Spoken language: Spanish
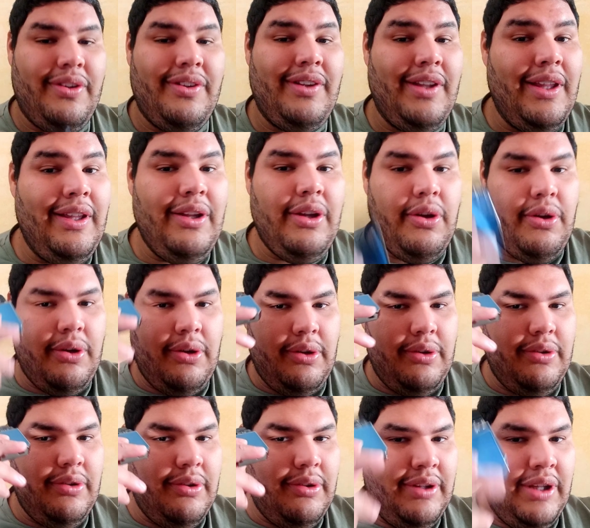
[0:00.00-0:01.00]
Sin
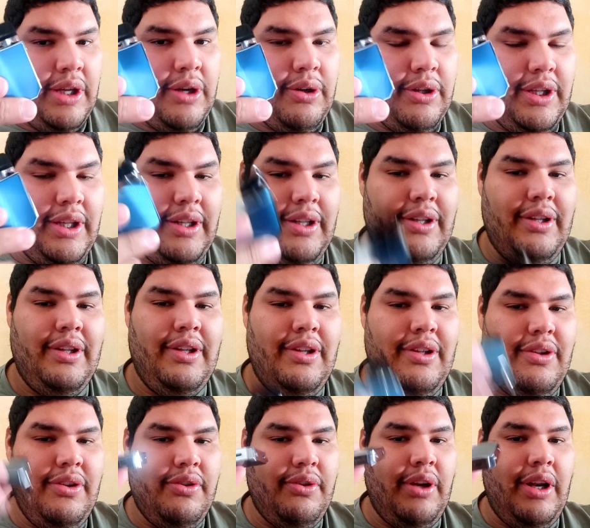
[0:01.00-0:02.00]
nicotina.
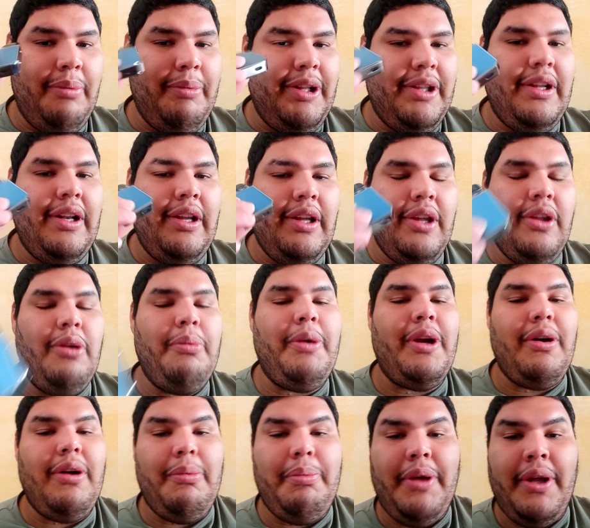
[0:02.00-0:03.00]
Solamente líquido
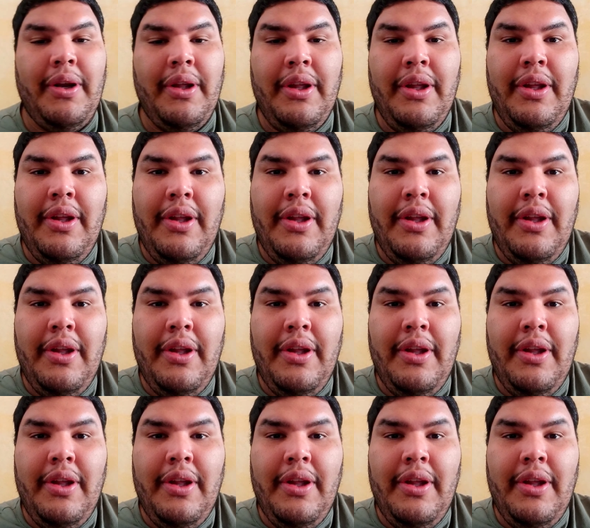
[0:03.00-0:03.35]
para vapear.